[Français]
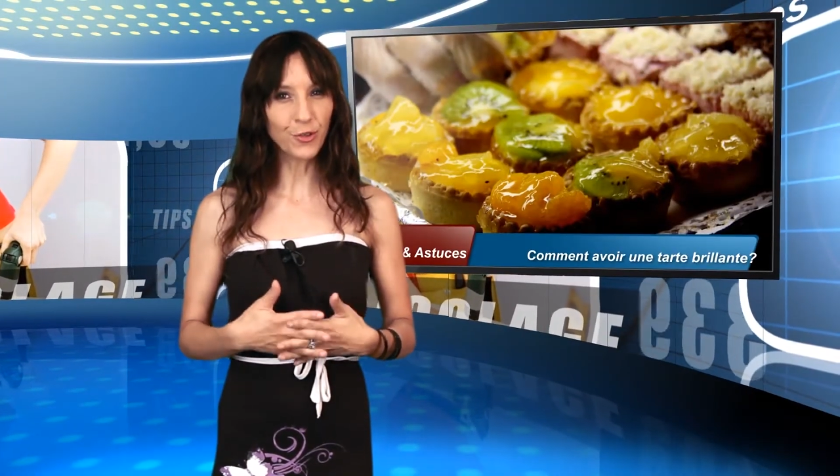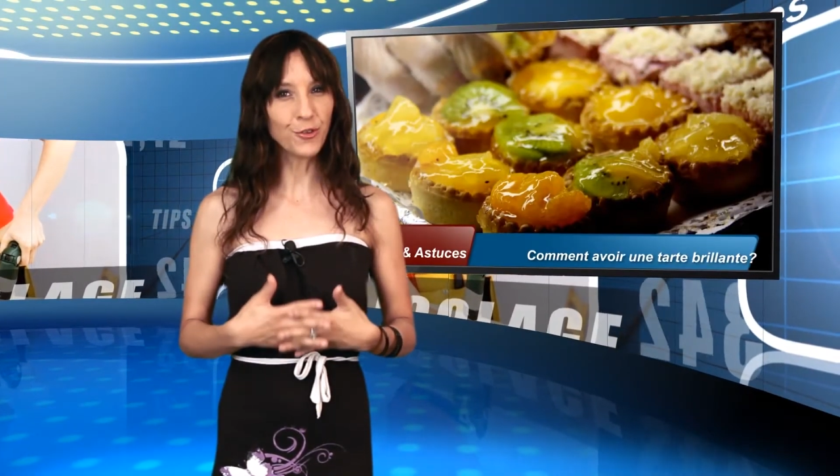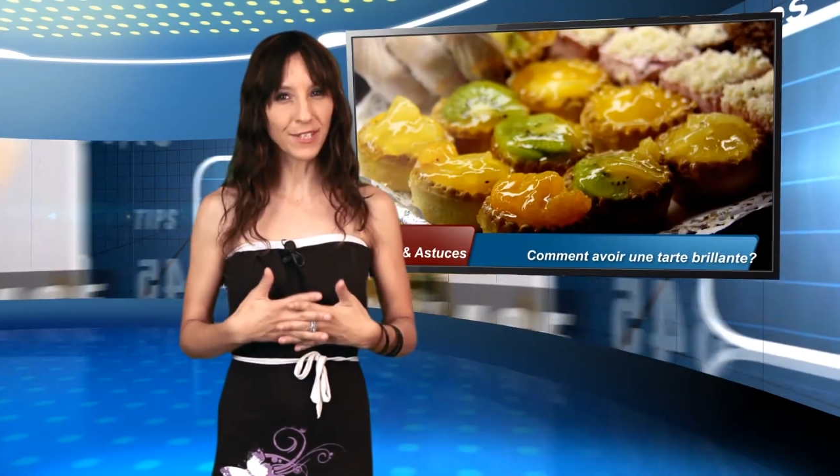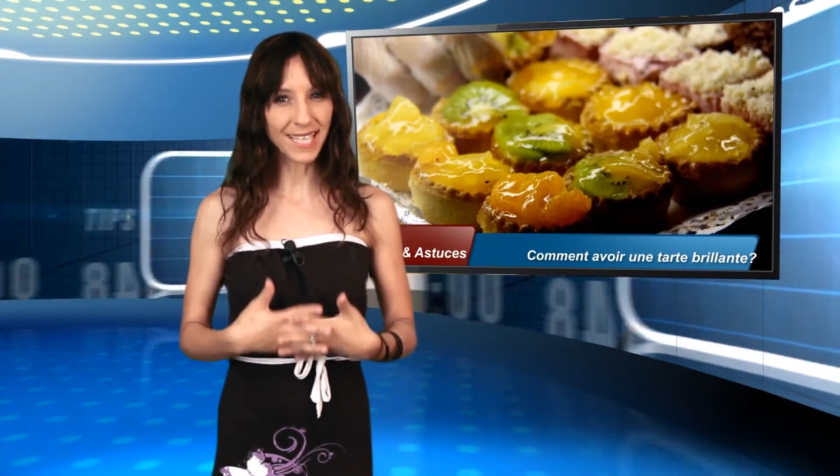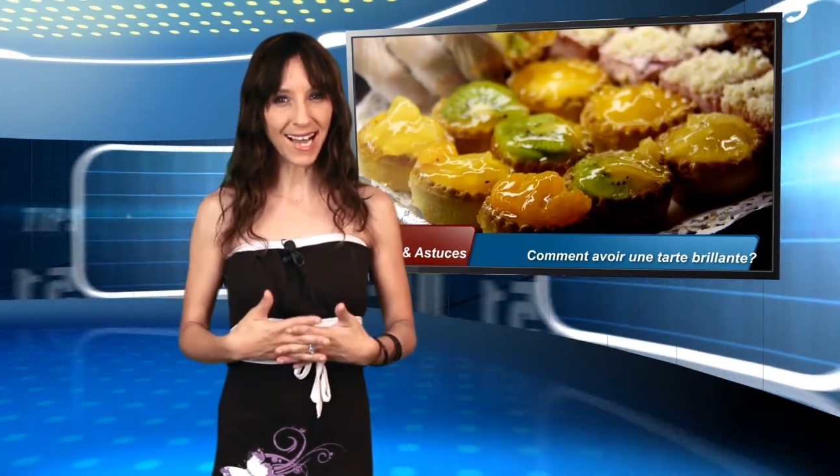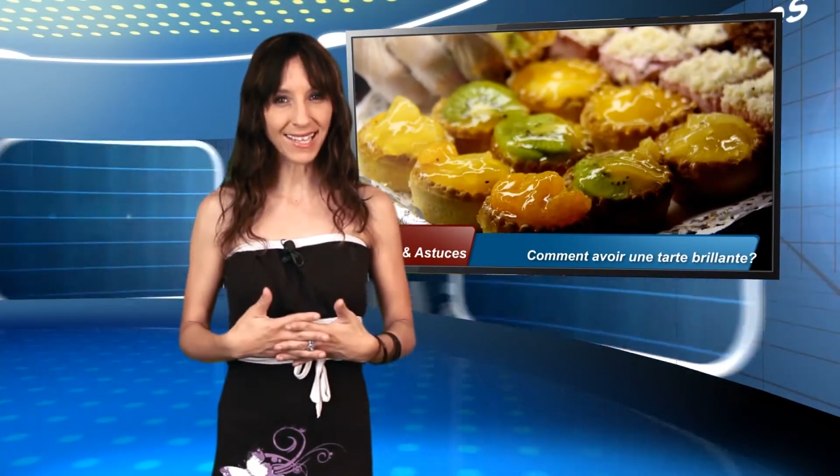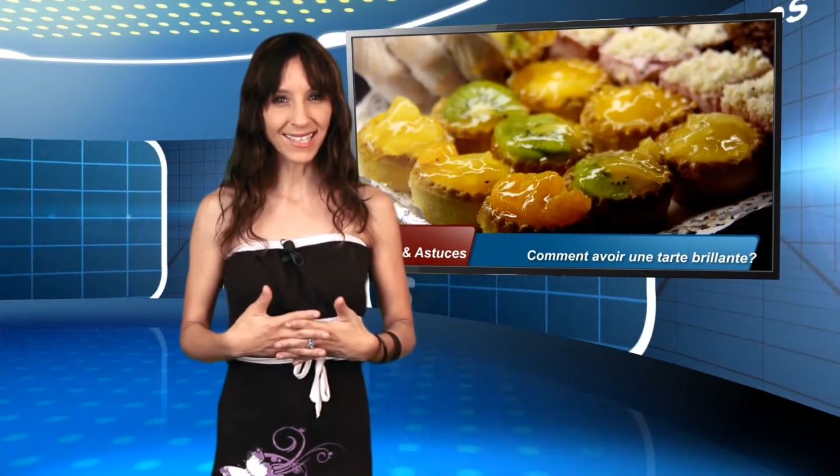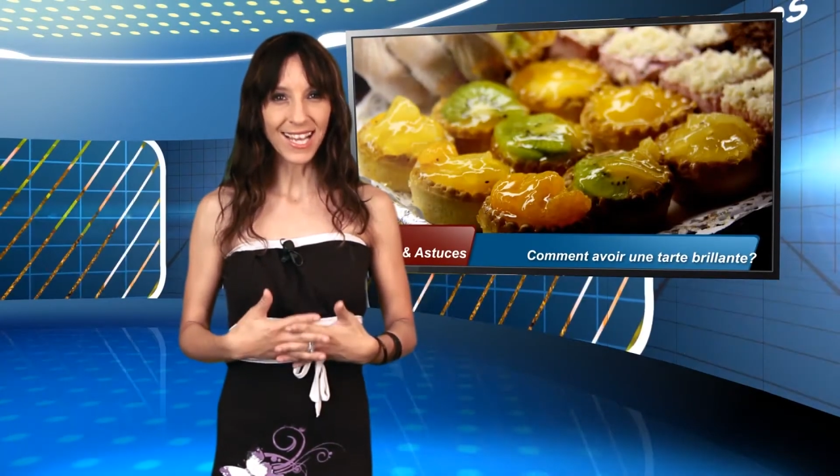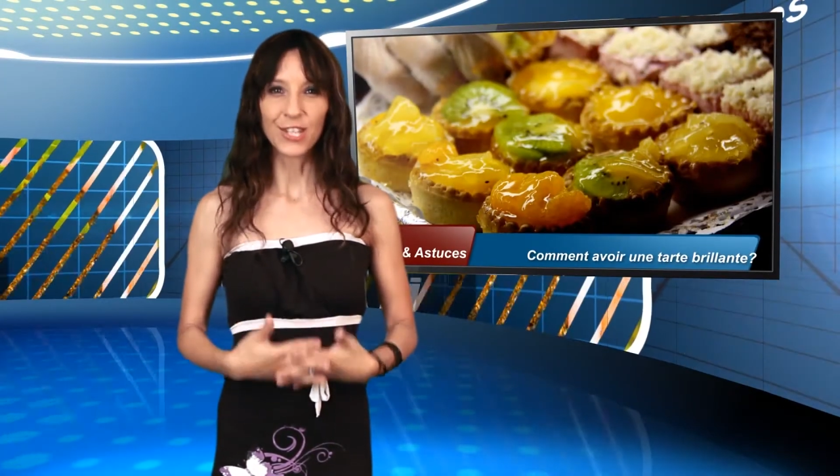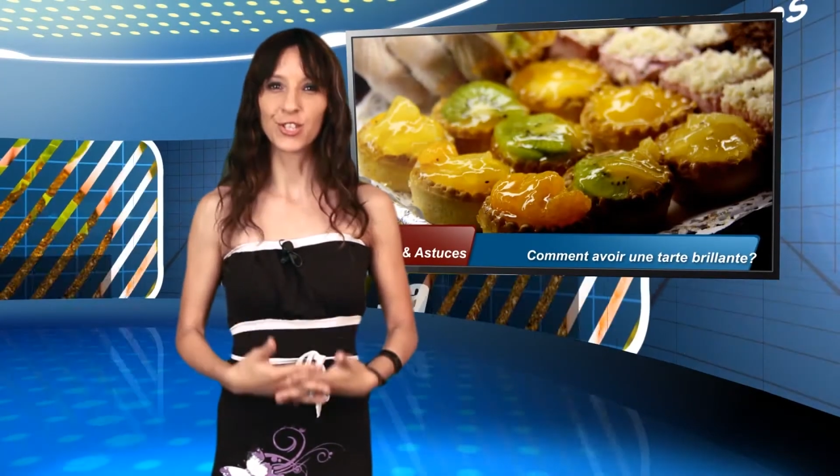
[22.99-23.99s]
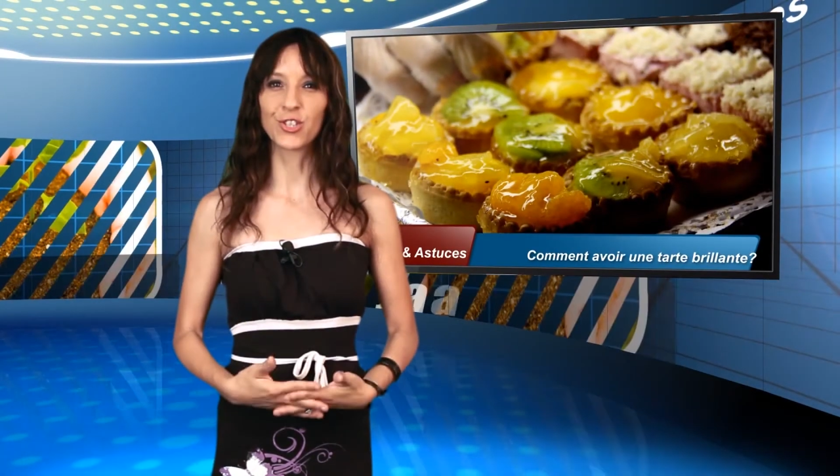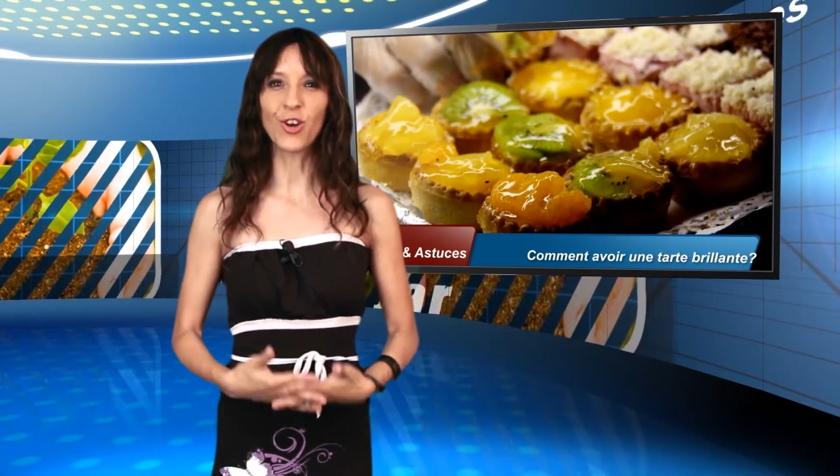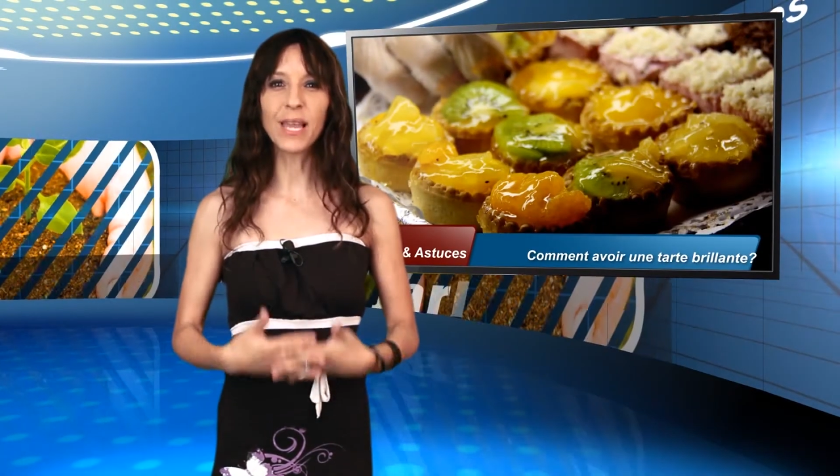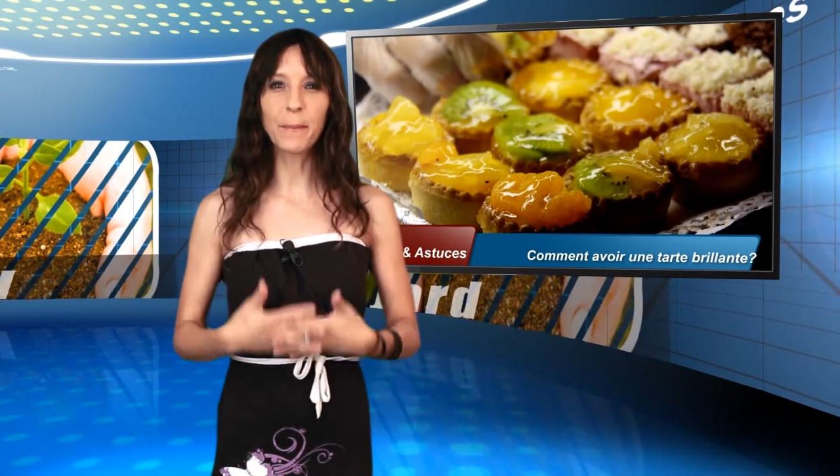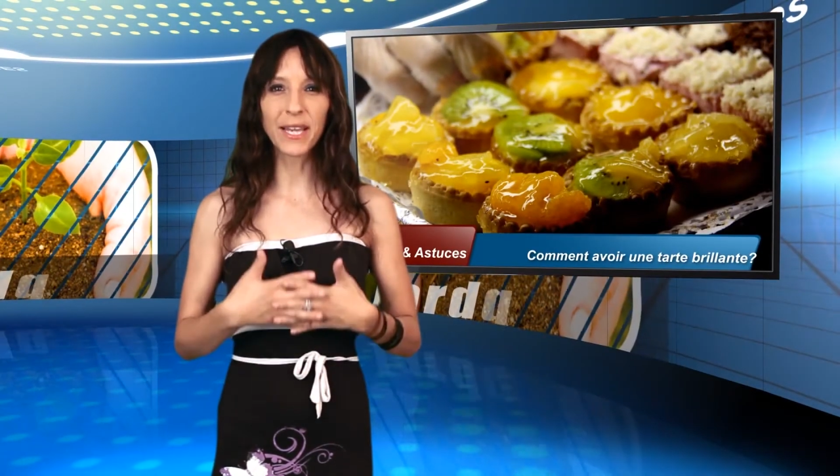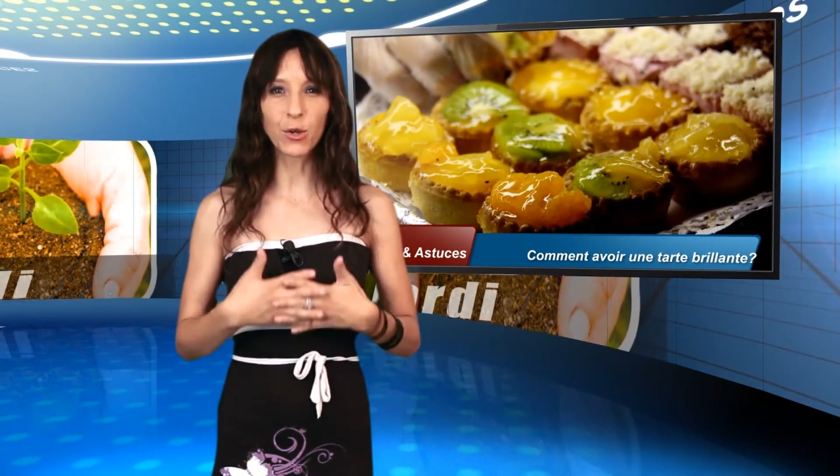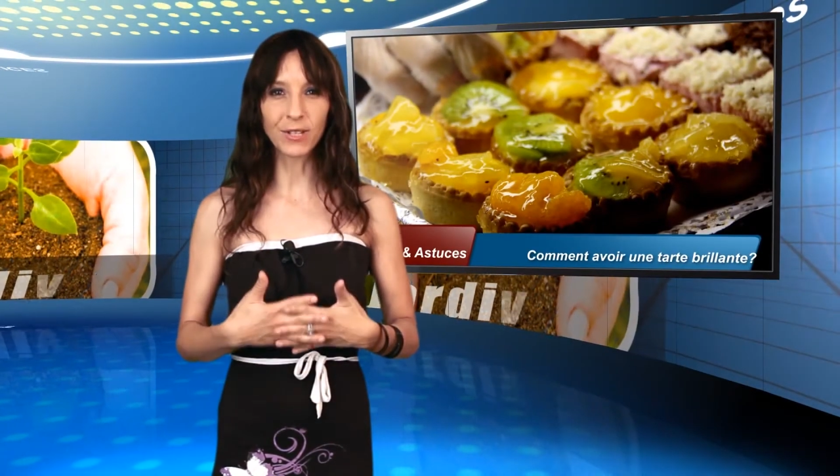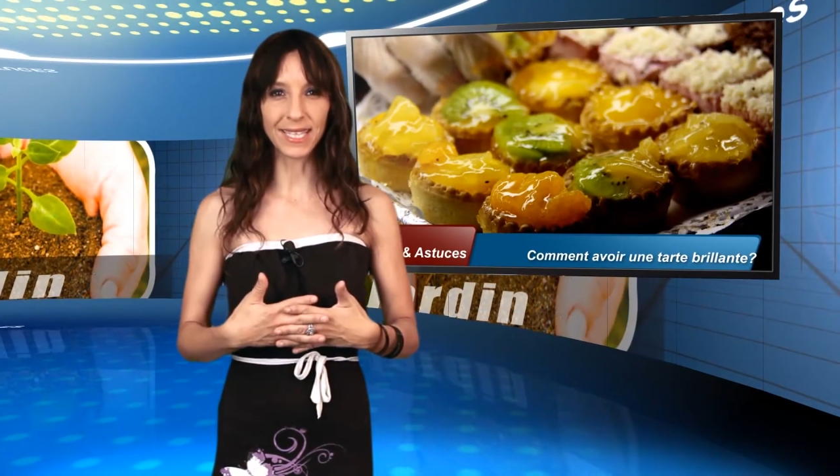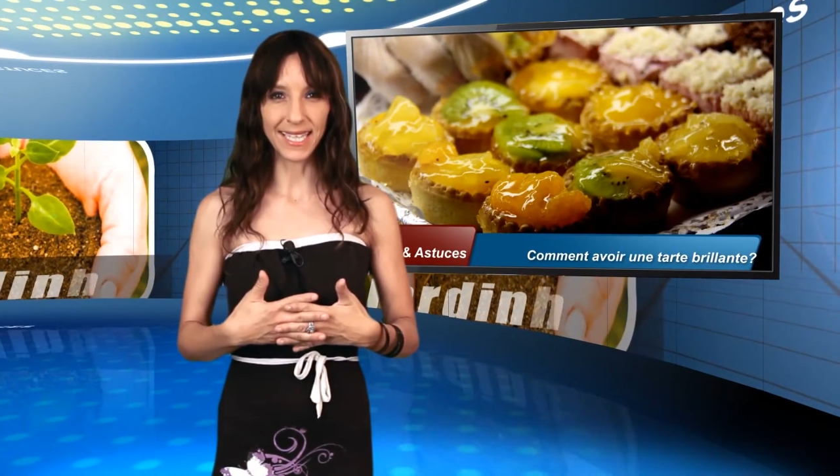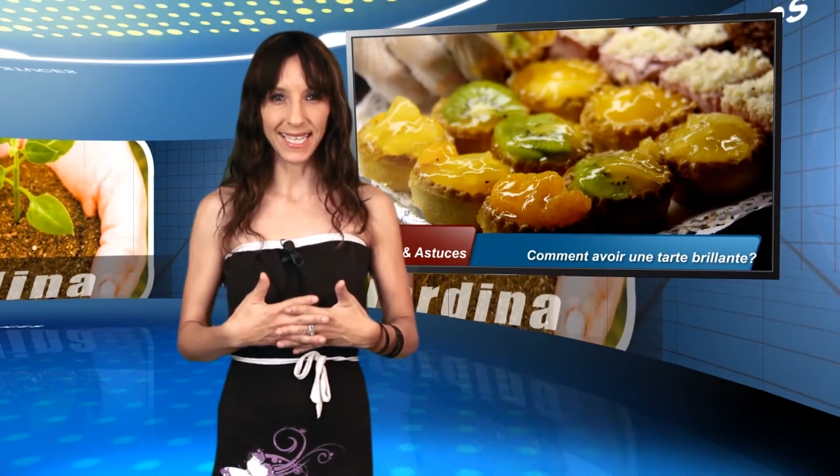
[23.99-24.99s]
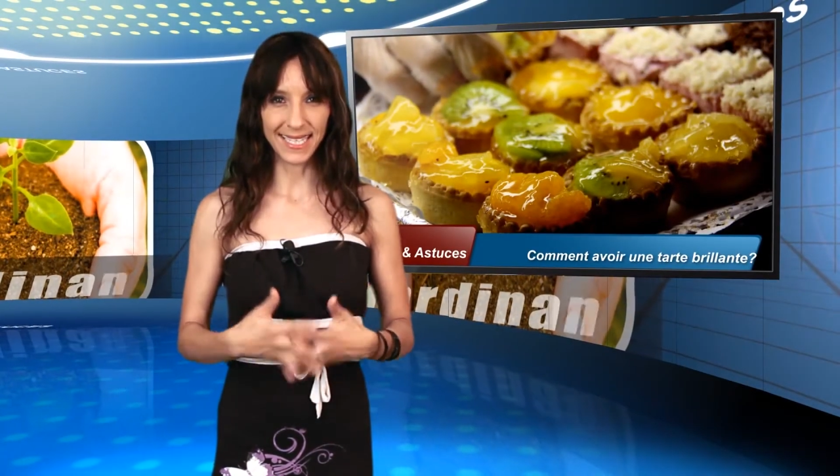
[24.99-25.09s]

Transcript: une tarte sans l'abricoter,